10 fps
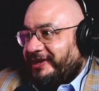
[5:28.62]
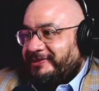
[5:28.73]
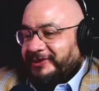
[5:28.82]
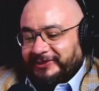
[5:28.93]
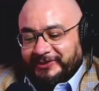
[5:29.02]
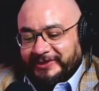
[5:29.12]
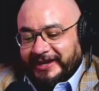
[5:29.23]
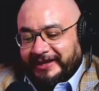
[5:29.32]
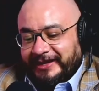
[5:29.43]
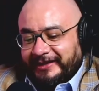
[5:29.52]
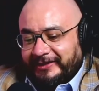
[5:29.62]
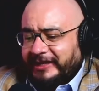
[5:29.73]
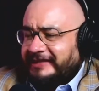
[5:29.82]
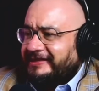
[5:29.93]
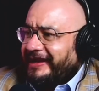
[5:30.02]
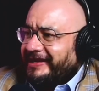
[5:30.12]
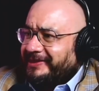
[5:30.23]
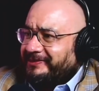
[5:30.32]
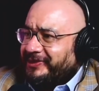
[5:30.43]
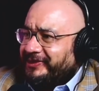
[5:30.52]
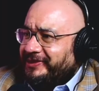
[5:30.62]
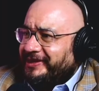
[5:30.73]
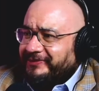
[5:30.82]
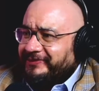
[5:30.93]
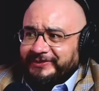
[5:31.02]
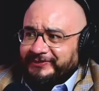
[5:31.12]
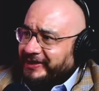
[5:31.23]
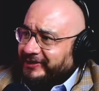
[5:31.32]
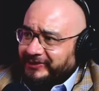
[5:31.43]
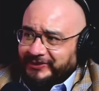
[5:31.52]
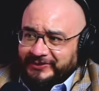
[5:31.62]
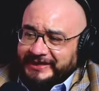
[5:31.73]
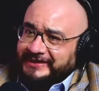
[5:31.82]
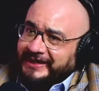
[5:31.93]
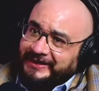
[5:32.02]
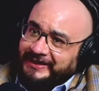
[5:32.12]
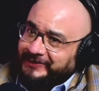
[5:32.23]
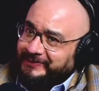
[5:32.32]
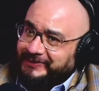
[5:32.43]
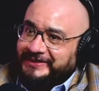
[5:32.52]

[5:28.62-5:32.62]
como toda una. Creo que hasta le llamó y fue, todo un escándalo. Pues,